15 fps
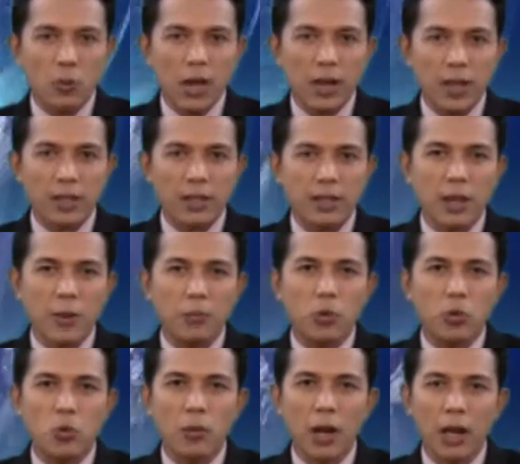Barat
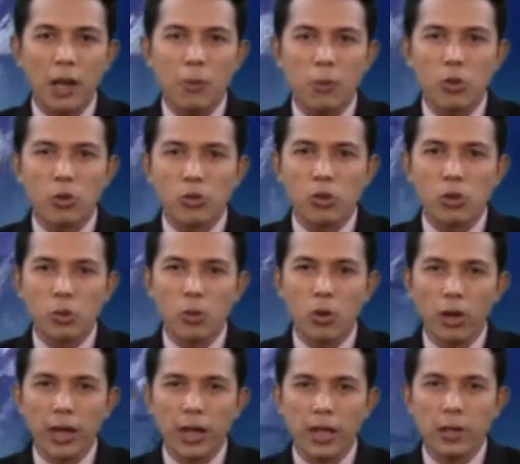Sabtu malam unjuk
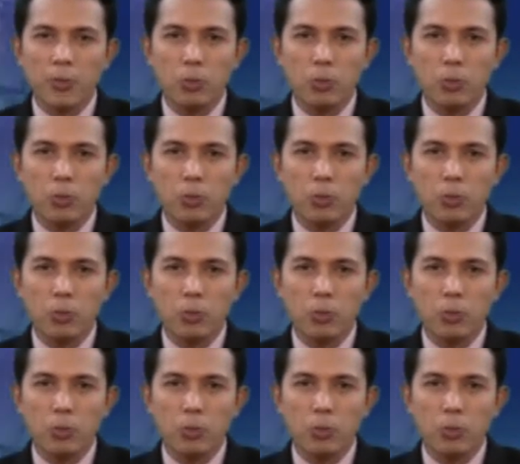kebolehan di